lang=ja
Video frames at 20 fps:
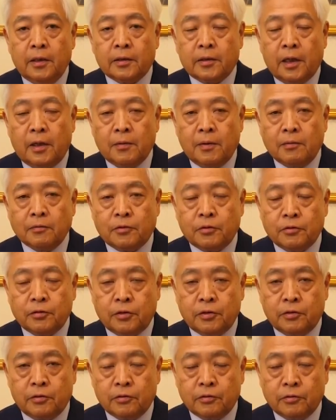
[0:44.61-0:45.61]
台湾を中
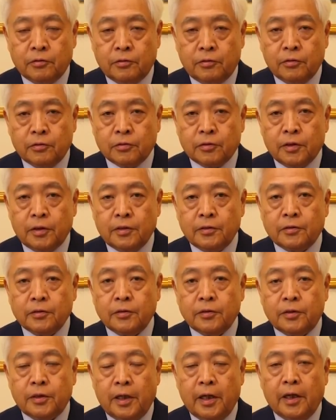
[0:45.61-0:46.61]
心とする情勢につ
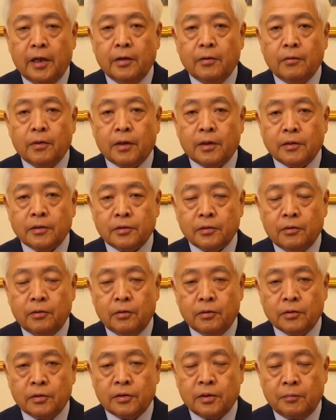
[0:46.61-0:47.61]
いてお話
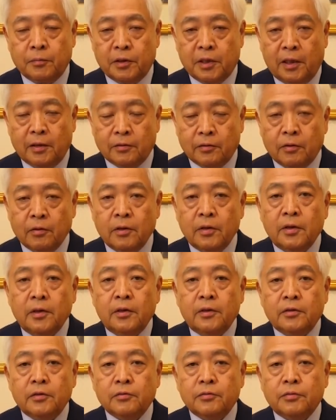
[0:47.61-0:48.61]
をしてみたいと
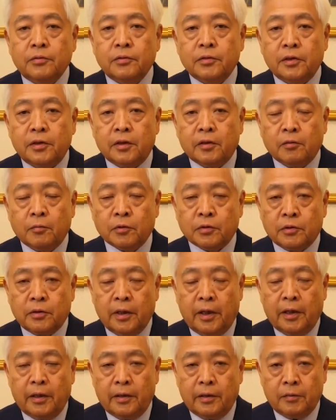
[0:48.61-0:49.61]
いうふうに思っ
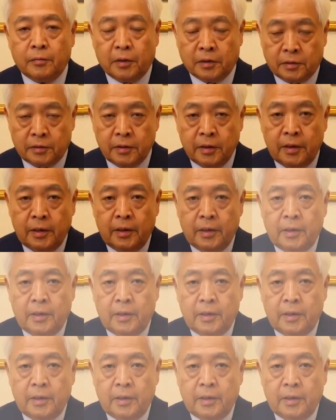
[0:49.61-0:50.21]
ています。